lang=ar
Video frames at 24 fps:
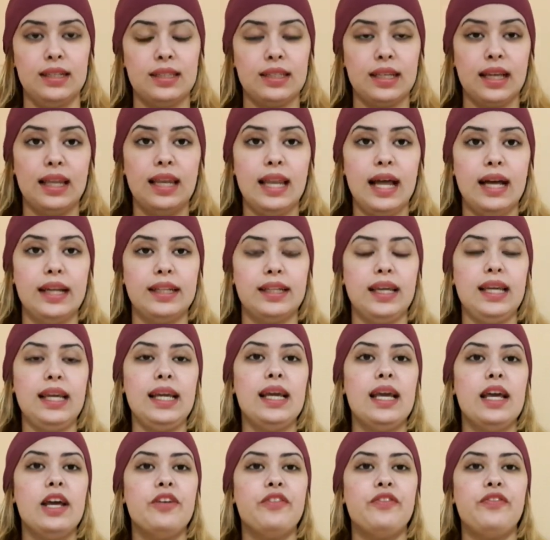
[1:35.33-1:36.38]

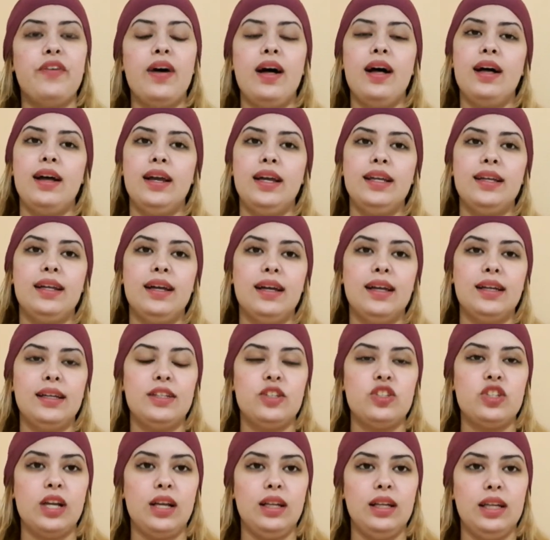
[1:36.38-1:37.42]
تغلاضي فاحنا
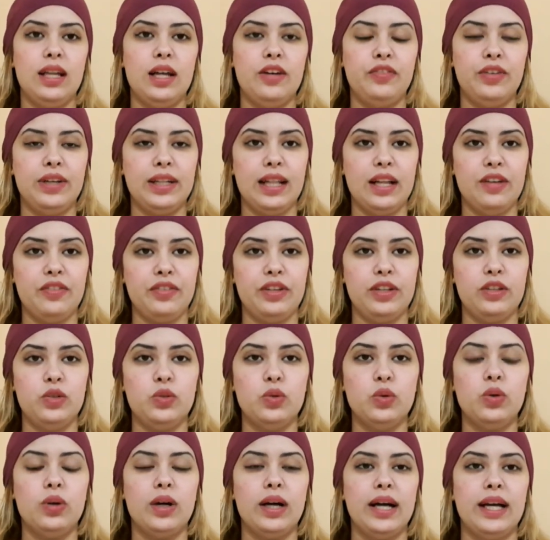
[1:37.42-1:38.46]
ان شاء الله في هذا
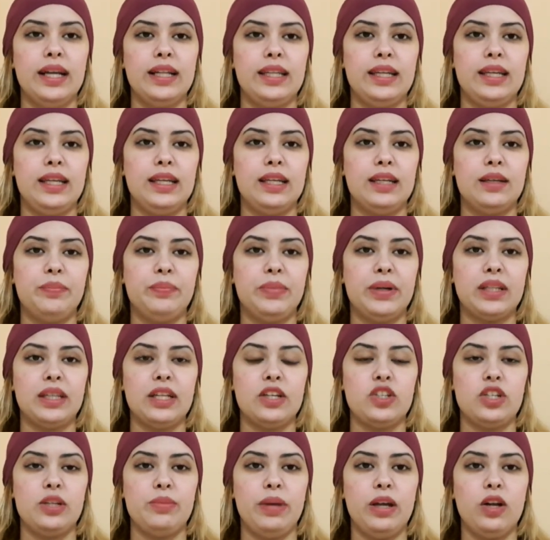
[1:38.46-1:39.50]
الفيديو غادي
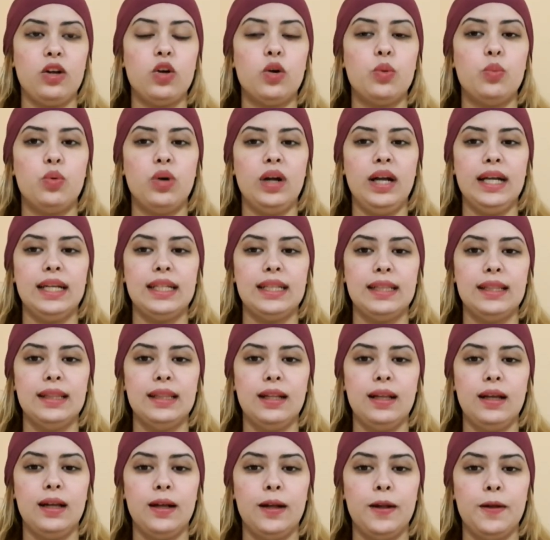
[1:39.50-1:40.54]
نبارطاجي معكم واحد
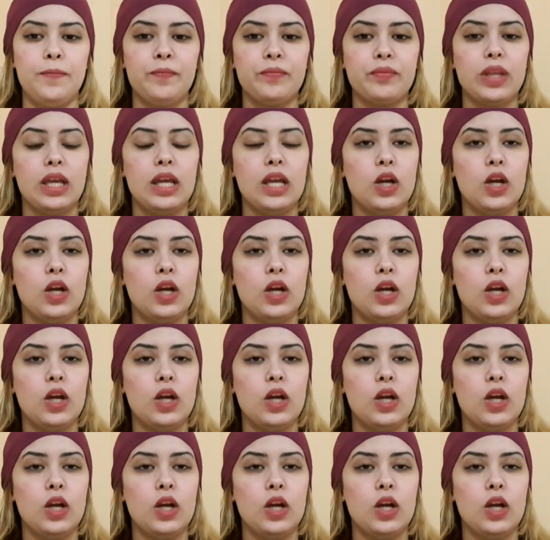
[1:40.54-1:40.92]
ال